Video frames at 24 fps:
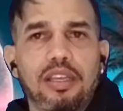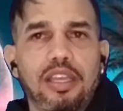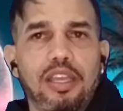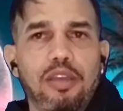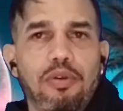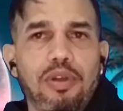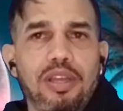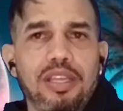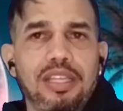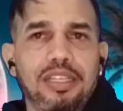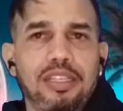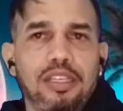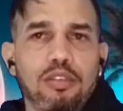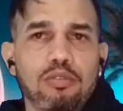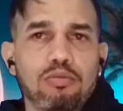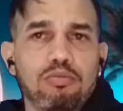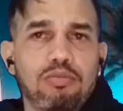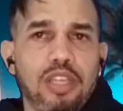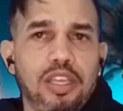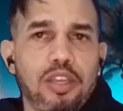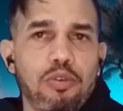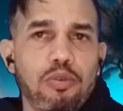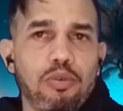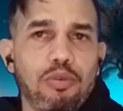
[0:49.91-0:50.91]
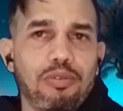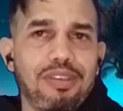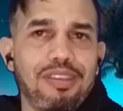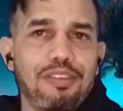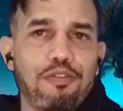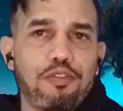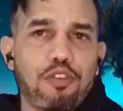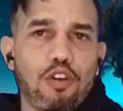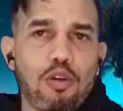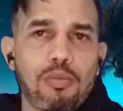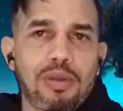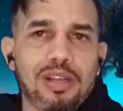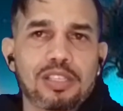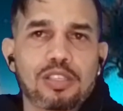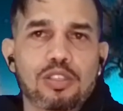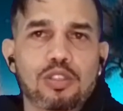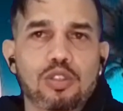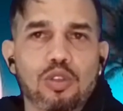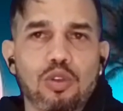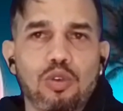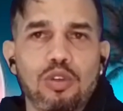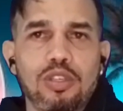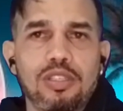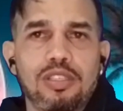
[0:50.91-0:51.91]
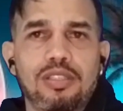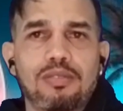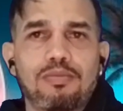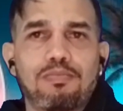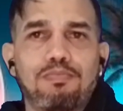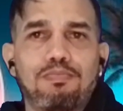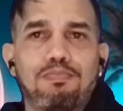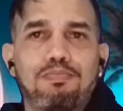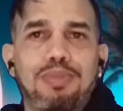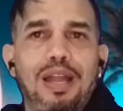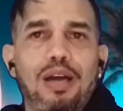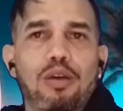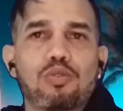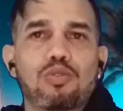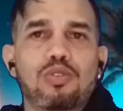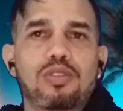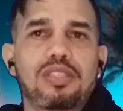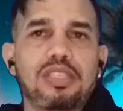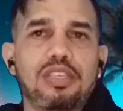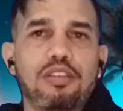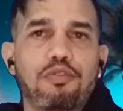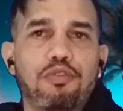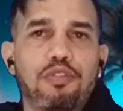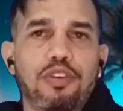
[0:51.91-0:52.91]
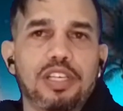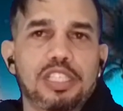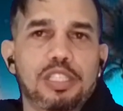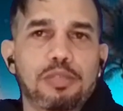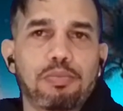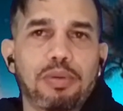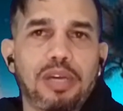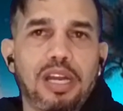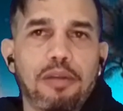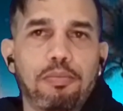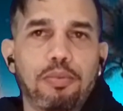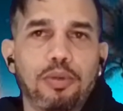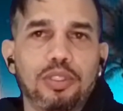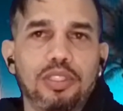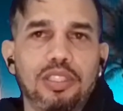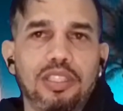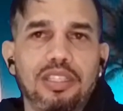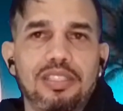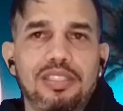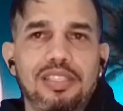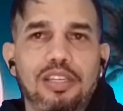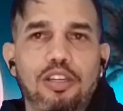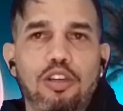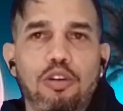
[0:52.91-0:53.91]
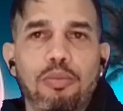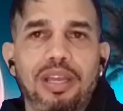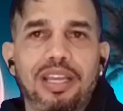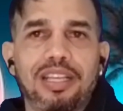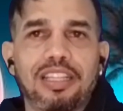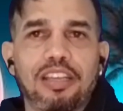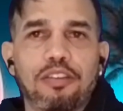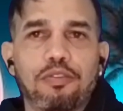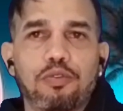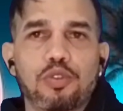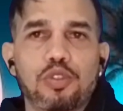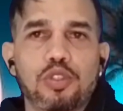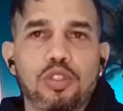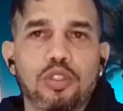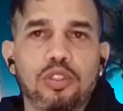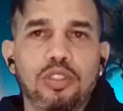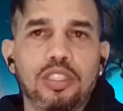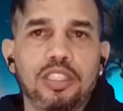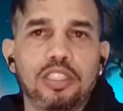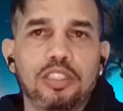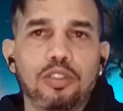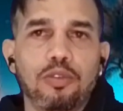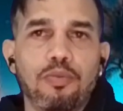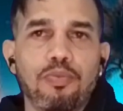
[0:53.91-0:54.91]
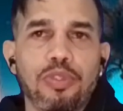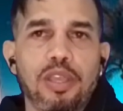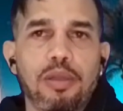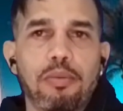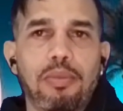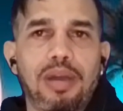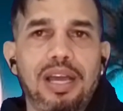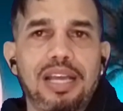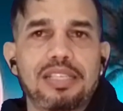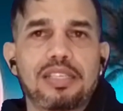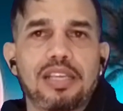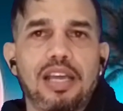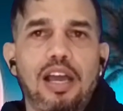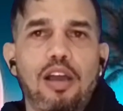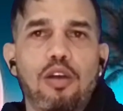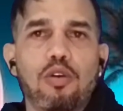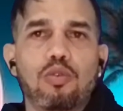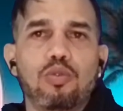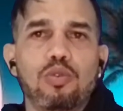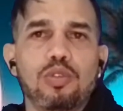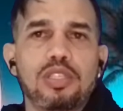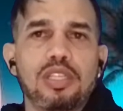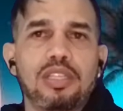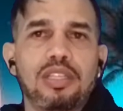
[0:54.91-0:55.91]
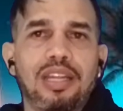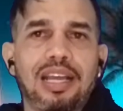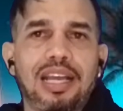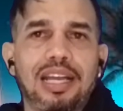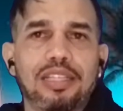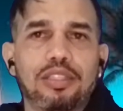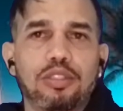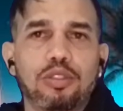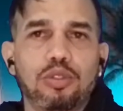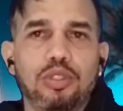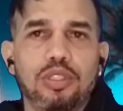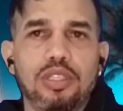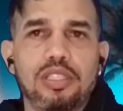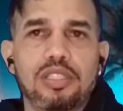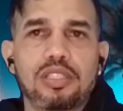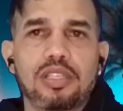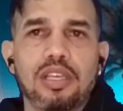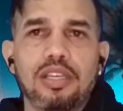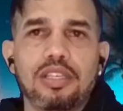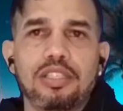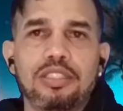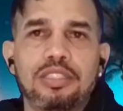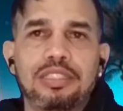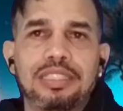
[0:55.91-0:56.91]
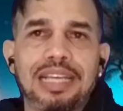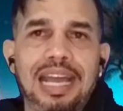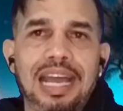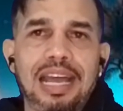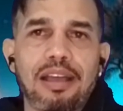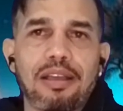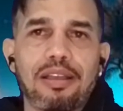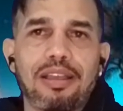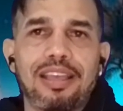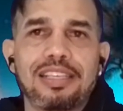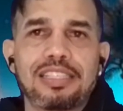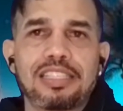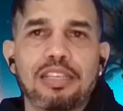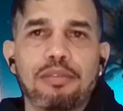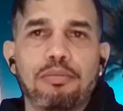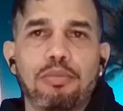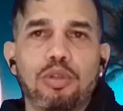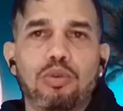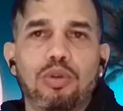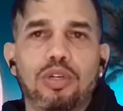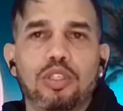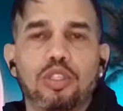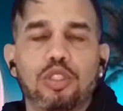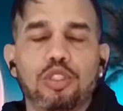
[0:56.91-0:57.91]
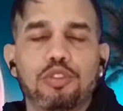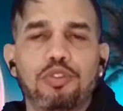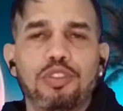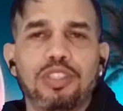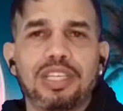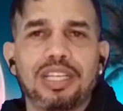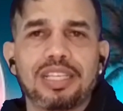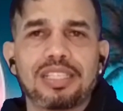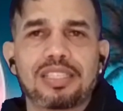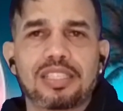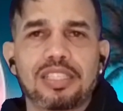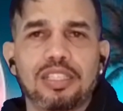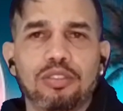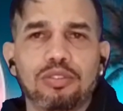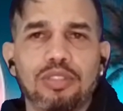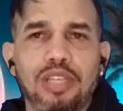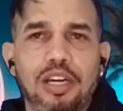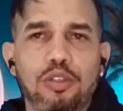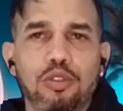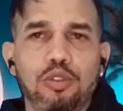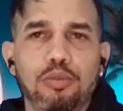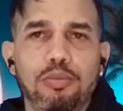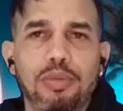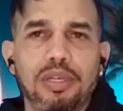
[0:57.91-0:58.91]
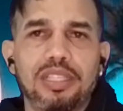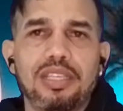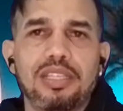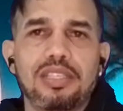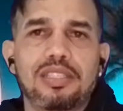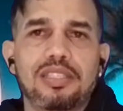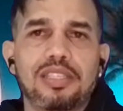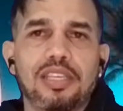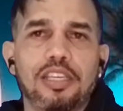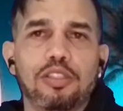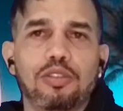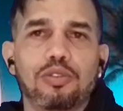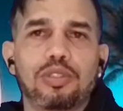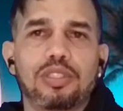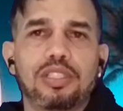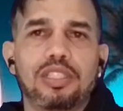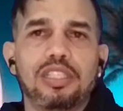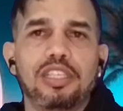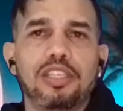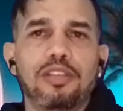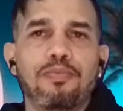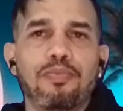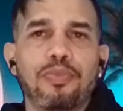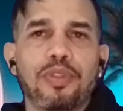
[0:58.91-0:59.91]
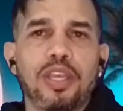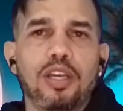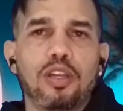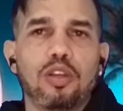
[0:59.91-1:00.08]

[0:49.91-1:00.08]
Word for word: Eu ainda não tenho informações plausíveis para poder dizer como é que está funcionando, mas alguns entregadores já receberam uma notificação da Uber dizendo que